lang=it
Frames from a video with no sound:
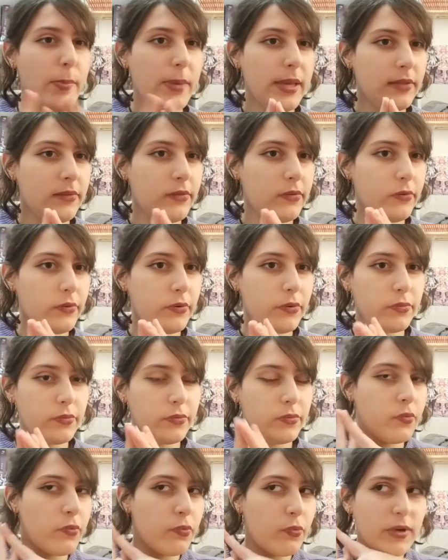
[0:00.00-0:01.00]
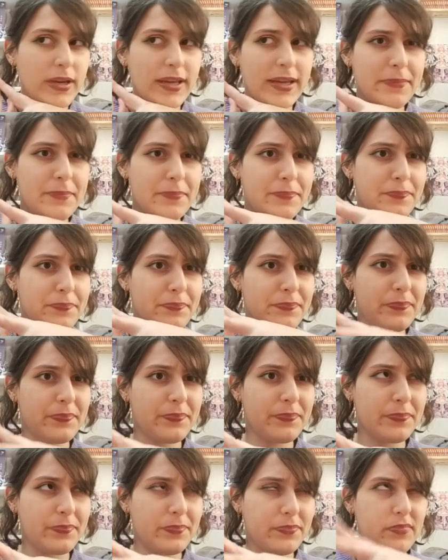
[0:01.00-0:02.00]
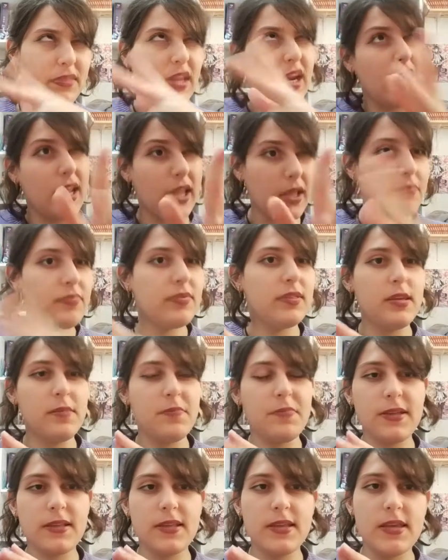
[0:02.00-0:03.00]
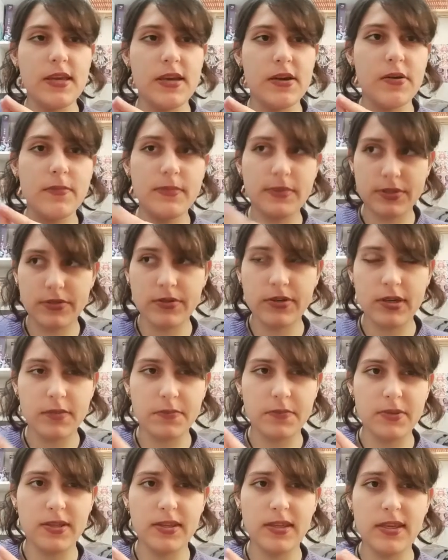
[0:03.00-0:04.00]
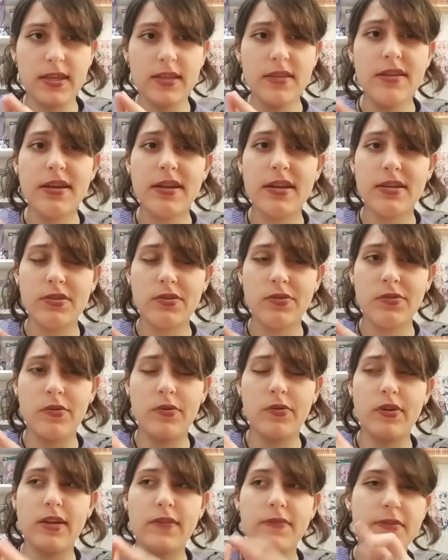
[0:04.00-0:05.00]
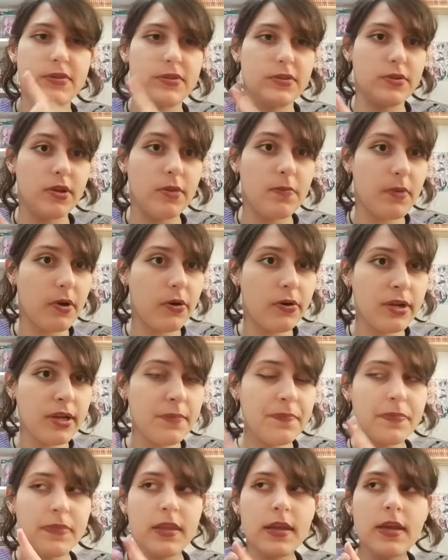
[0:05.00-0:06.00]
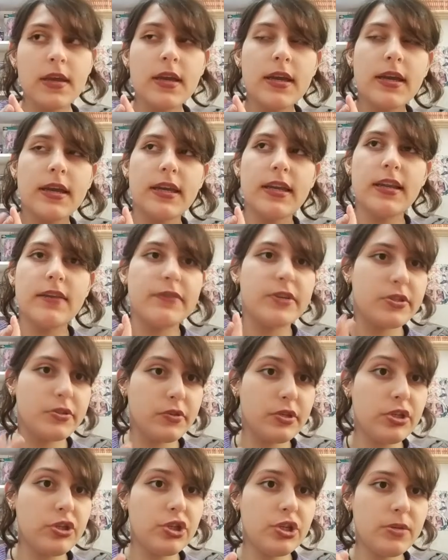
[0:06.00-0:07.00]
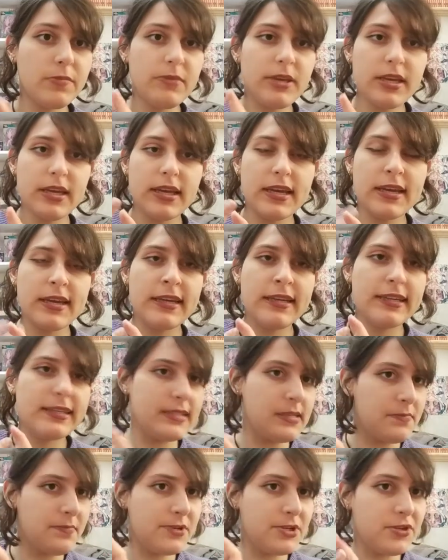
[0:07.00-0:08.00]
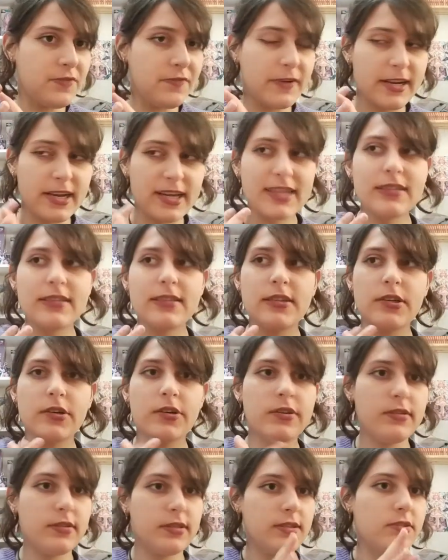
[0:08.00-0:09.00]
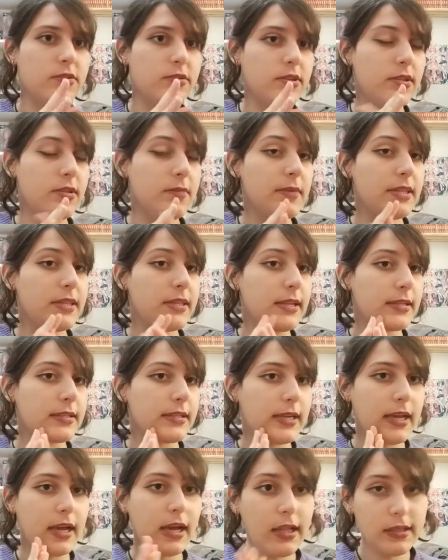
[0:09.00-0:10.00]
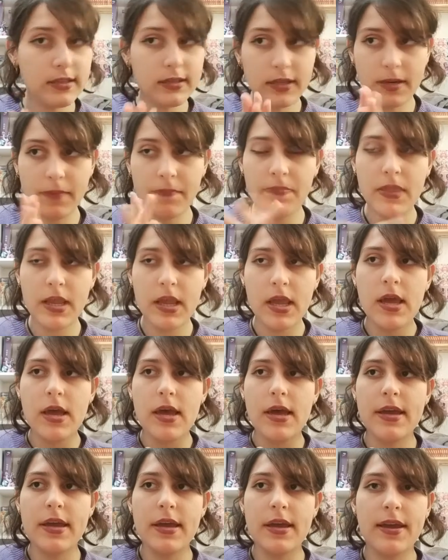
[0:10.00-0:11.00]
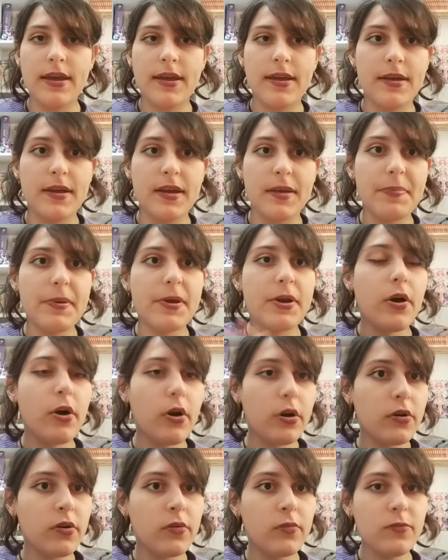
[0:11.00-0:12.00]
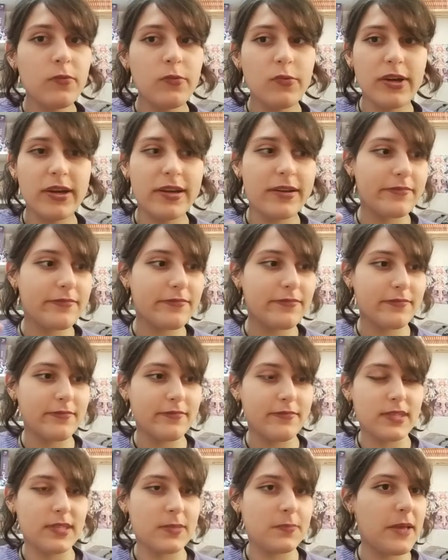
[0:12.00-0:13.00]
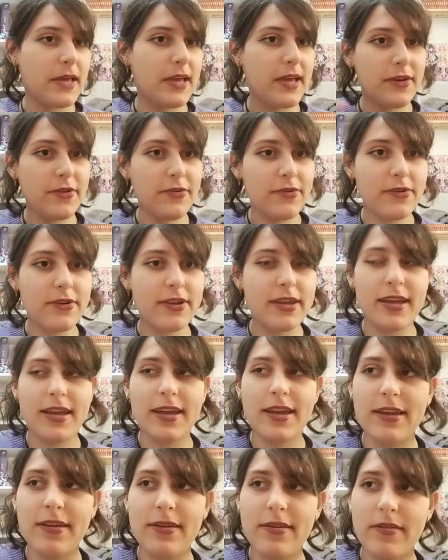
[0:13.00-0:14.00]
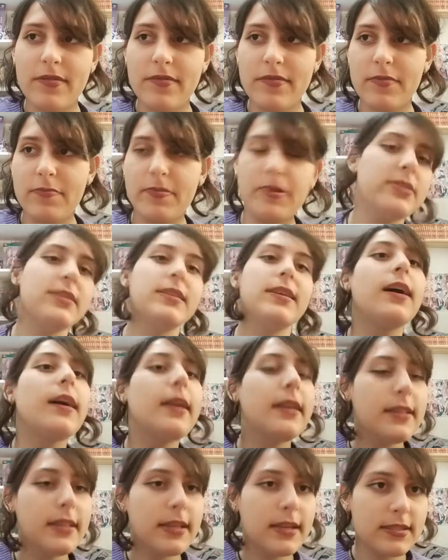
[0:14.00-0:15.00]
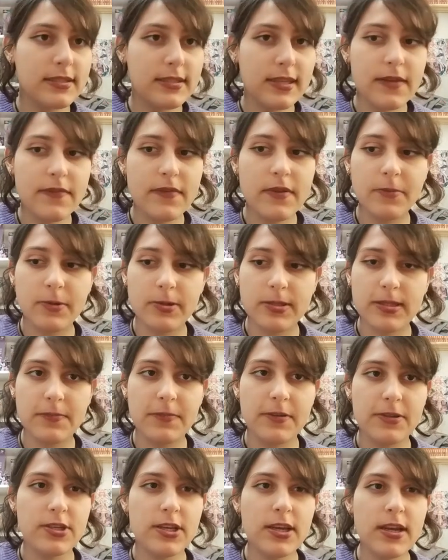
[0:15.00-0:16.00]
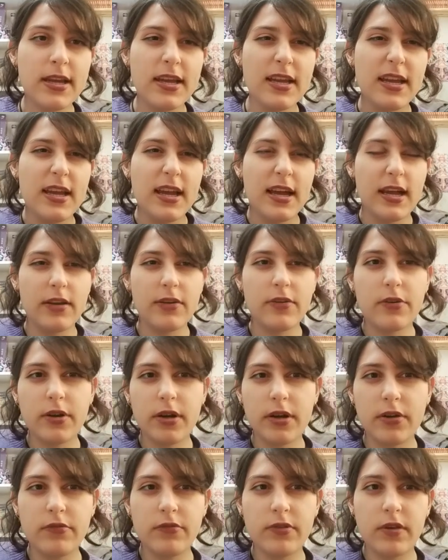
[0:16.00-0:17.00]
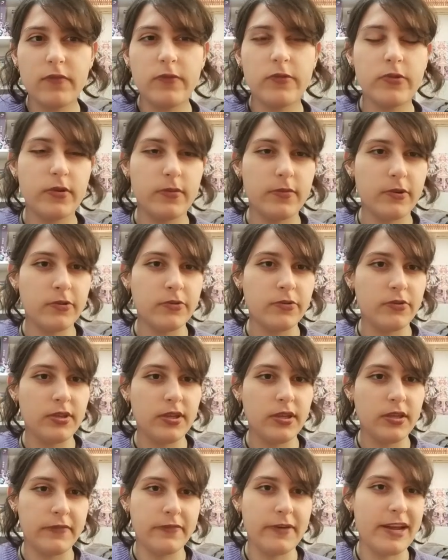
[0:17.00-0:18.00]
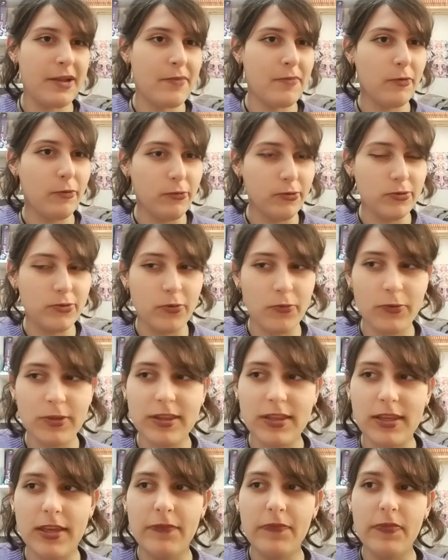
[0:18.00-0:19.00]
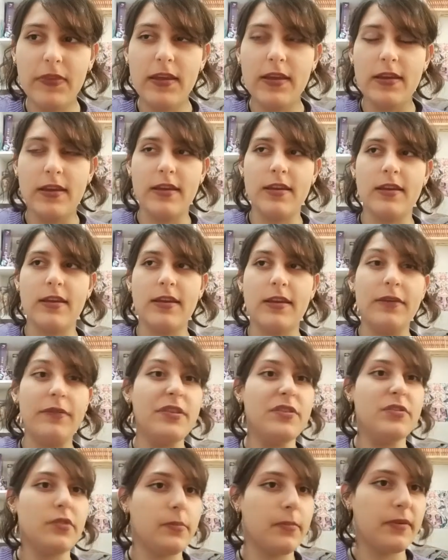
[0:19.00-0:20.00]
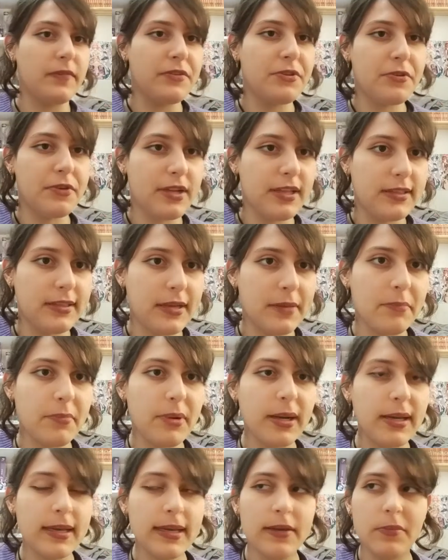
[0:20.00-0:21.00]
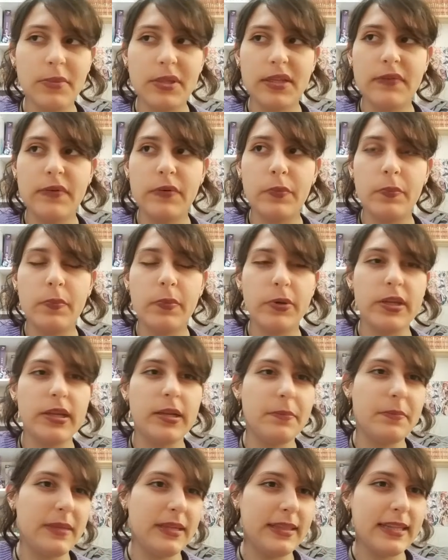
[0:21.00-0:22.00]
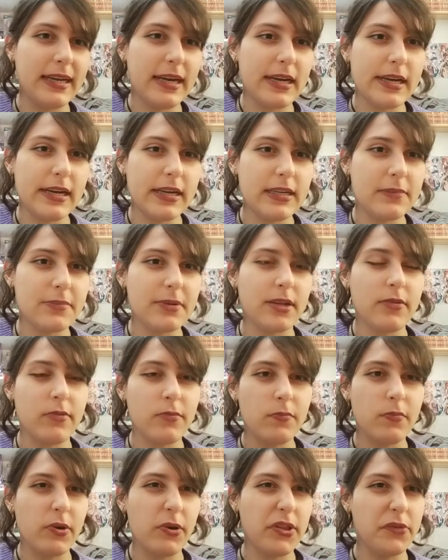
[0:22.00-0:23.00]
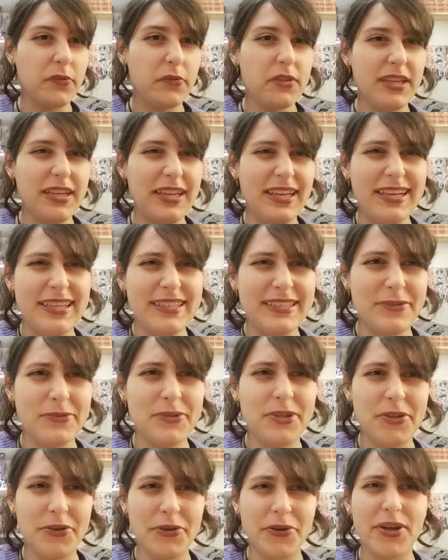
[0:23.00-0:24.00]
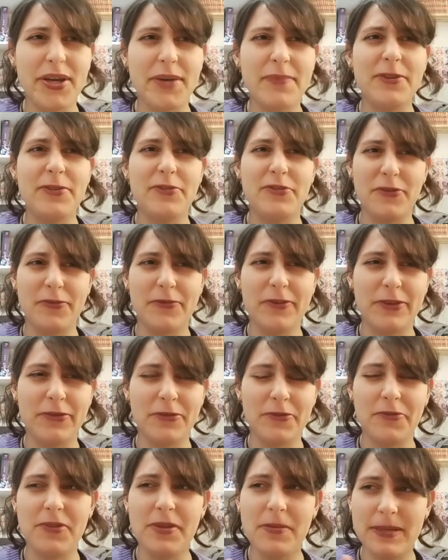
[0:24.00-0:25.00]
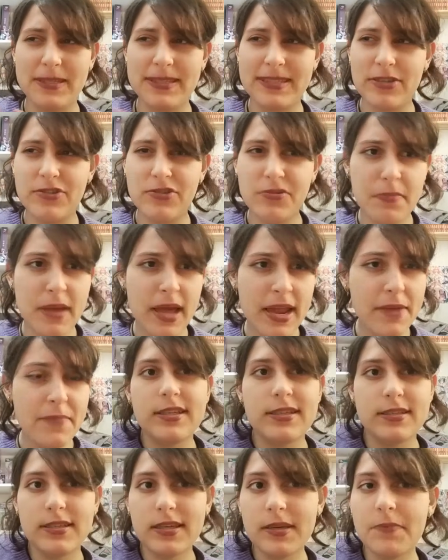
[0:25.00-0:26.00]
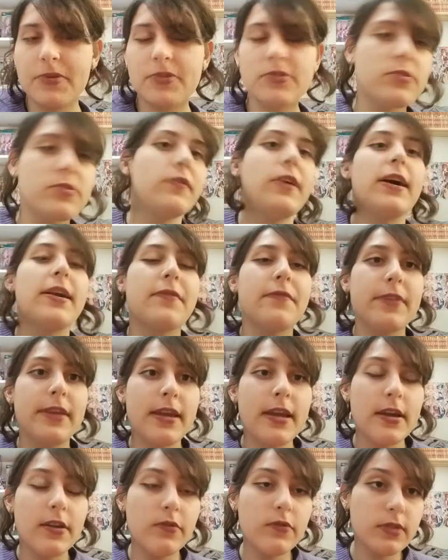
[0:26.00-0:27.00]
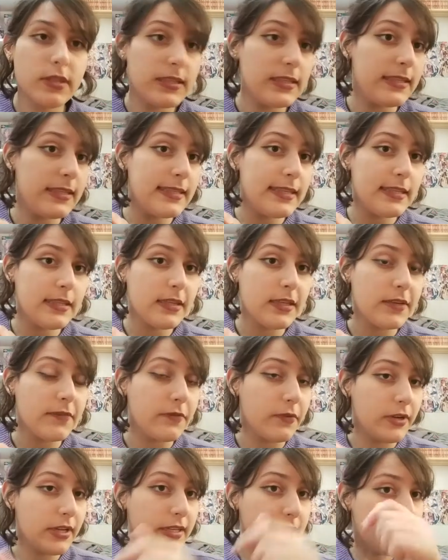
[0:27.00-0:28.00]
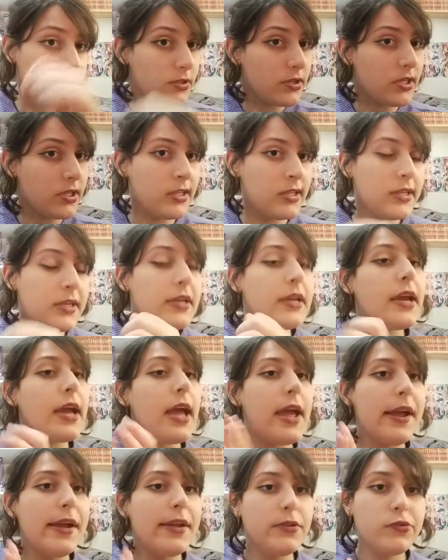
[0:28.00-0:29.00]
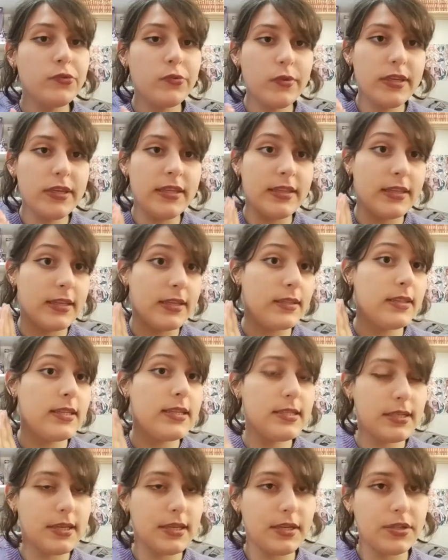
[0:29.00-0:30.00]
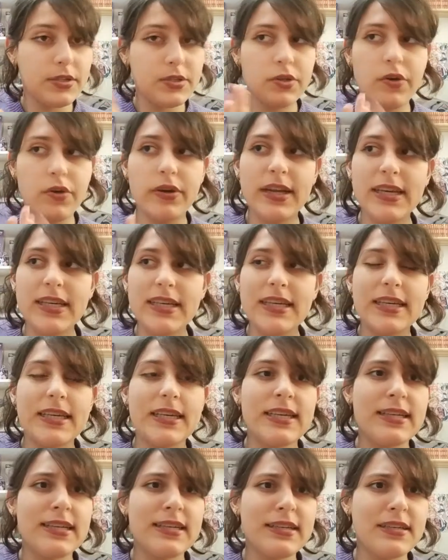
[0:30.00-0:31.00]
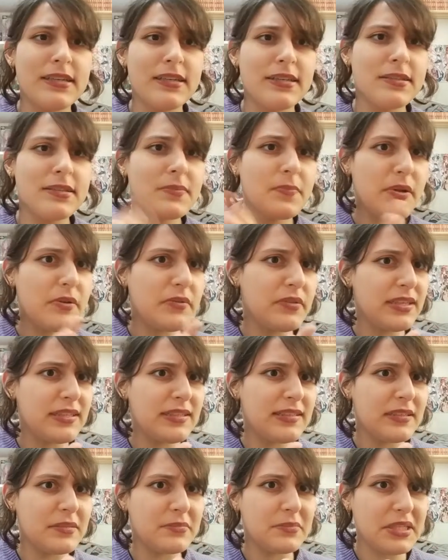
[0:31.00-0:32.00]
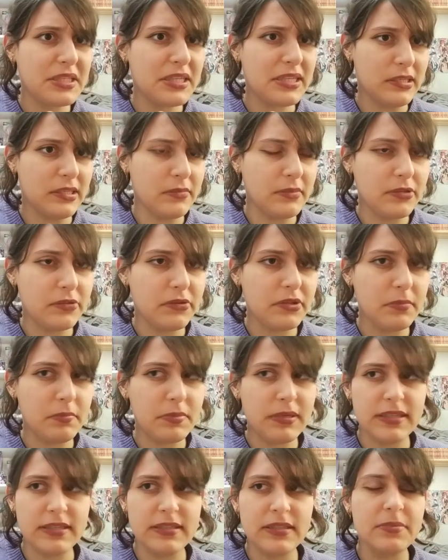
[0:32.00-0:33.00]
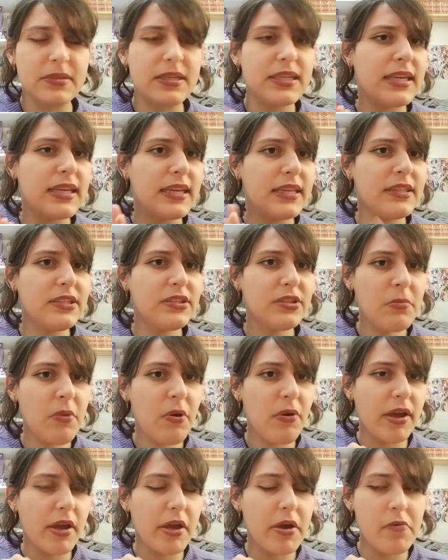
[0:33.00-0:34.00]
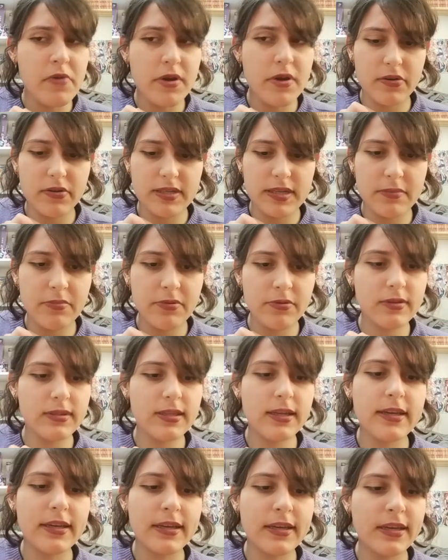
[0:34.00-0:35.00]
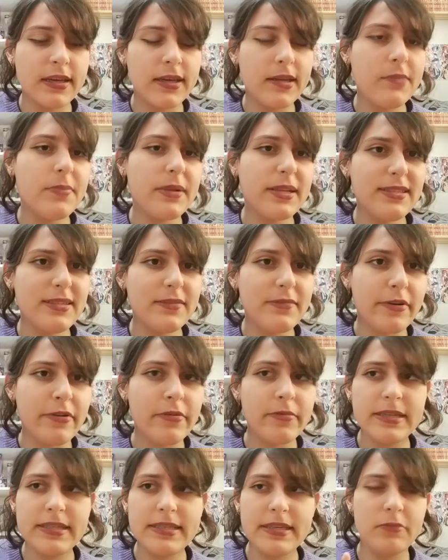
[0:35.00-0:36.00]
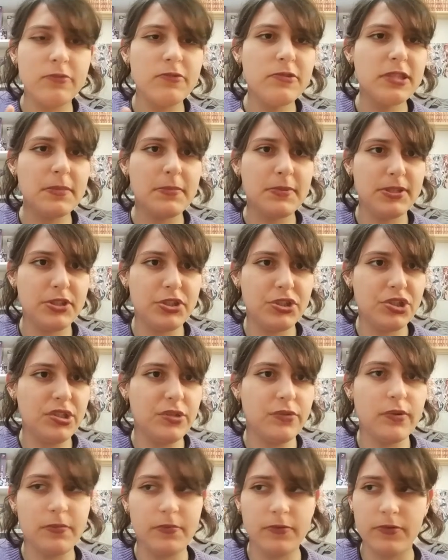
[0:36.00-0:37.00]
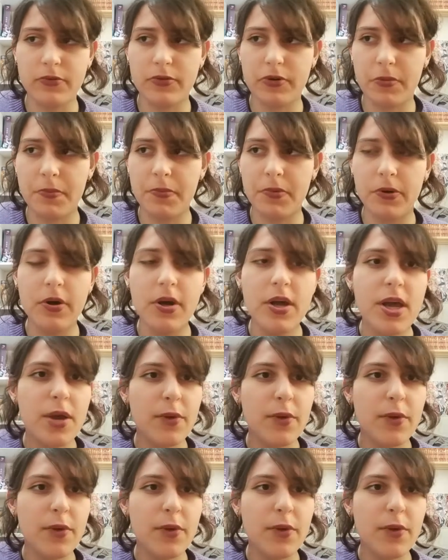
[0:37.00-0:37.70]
momento due tre tipi di commissioni che potete chiedere che sono le versioni pony, le versioni cibi e le semplici fan art. Ho intenzione di metterne altre, eh, però comunque Spero che vi possa interessare, vi possa piacere. Ancora non ho avuto modo di fare molto, quindi eh, insomma vedrò nel tempo anche io mi devo un pochino ambientare, anche perché un po' è tutto in inglese, quindi non ho capito se ho fatto tutti i passaggi bene. Quindi sì, posso farvi tutti i disegni che volete, il link è giù in descrizione. Eh, spero di essere magnanima con i prezzi, perché diciamo che una cosa brutta è che i prezzi vanno messi a multipli di 5 purtroppo.